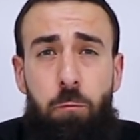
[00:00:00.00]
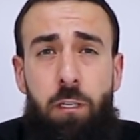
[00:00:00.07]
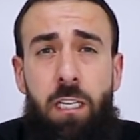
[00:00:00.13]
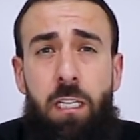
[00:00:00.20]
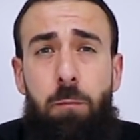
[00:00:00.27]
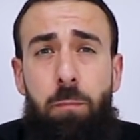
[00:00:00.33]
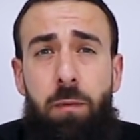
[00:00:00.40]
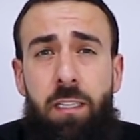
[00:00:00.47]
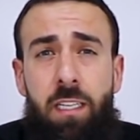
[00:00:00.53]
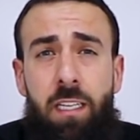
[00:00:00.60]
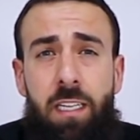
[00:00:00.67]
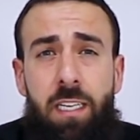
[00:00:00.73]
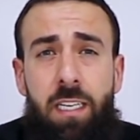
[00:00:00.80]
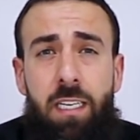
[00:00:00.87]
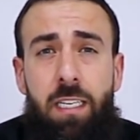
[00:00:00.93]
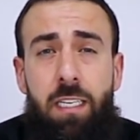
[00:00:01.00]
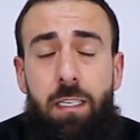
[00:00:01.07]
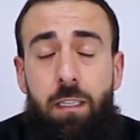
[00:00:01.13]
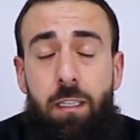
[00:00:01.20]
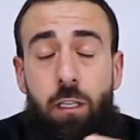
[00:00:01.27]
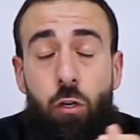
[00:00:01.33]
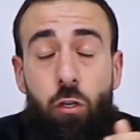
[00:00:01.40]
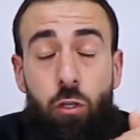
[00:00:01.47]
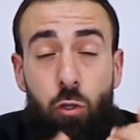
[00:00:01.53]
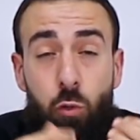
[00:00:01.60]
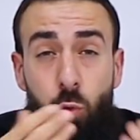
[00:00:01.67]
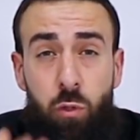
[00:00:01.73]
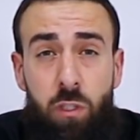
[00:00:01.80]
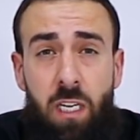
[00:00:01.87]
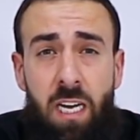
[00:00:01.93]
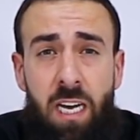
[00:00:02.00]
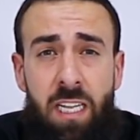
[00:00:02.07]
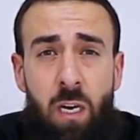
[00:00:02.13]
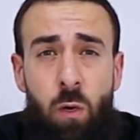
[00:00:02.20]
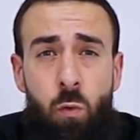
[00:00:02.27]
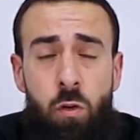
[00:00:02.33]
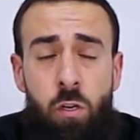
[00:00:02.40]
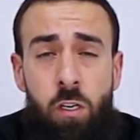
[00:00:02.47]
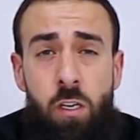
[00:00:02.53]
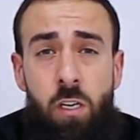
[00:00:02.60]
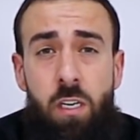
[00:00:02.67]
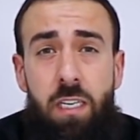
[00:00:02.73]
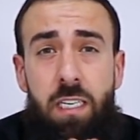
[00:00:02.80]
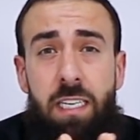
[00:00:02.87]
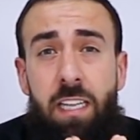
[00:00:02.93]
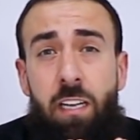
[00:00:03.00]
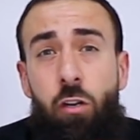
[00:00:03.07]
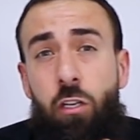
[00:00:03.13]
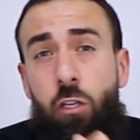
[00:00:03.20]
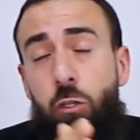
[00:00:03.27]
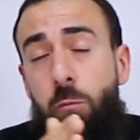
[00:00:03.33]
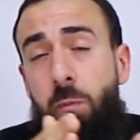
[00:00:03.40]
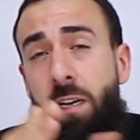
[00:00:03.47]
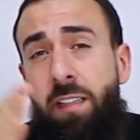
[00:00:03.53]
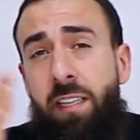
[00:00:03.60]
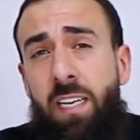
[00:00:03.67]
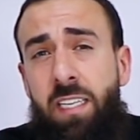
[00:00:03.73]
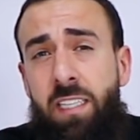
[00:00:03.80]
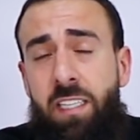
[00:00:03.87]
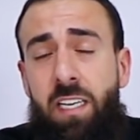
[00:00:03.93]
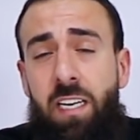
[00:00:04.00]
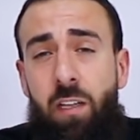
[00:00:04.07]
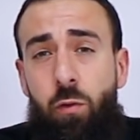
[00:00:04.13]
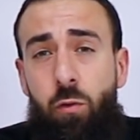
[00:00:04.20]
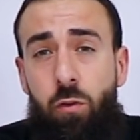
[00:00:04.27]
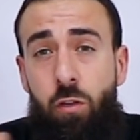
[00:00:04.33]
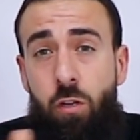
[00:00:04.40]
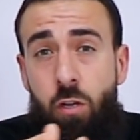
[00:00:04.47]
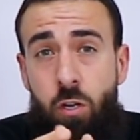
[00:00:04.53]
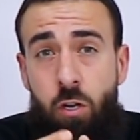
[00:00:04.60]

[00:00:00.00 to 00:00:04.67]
pues ya depende de, de lo que os gusta cada uno y de lo que os mande el entrenador.